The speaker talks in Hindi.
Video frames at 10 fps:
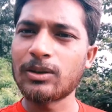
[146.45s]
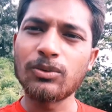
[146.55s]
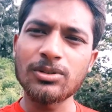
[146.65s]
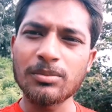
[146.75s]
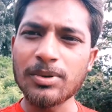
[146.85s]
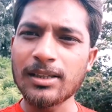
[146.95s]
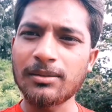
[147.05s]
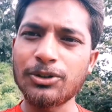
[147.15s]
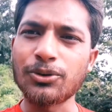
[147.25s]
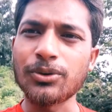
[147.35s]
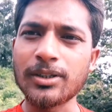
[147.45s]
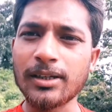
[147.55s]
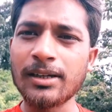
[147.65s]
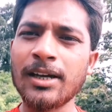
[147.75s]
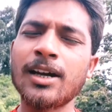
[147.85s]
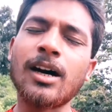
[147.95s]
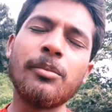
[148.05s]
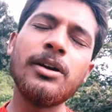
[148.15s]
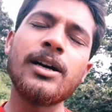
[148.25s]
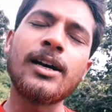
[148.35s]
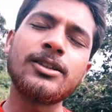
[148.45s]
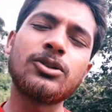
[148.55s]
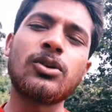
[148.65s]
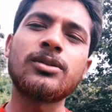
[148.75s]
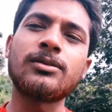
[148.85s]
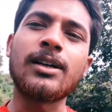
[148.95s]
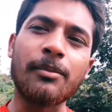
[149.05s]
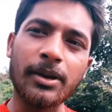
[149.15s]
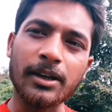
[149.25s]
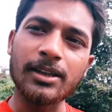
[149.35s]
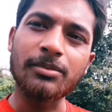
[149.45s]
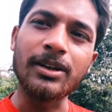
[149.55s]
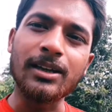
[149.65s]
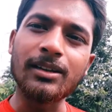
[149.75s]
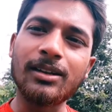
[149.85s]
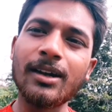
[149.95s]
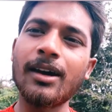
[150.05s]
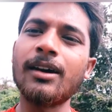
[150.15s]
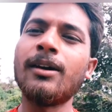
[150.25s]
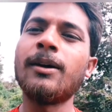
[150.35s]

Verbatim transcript: वो सब बात अभी छोड़ते हैं अभी यहाँ से थोड़ा सा सामने की तरफ निकलते हैं